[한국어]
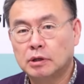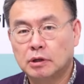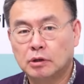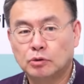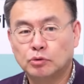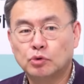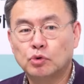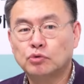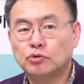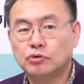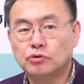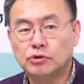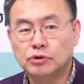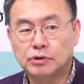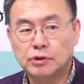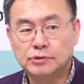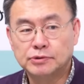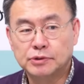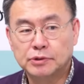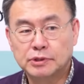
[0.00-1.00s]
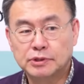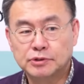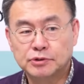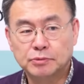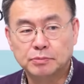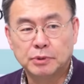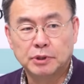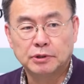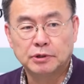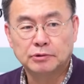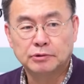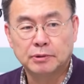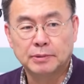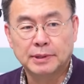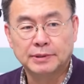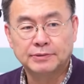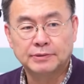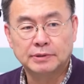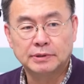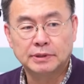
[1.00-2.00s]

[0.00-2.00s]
소수 의견적인 측면에서 봤을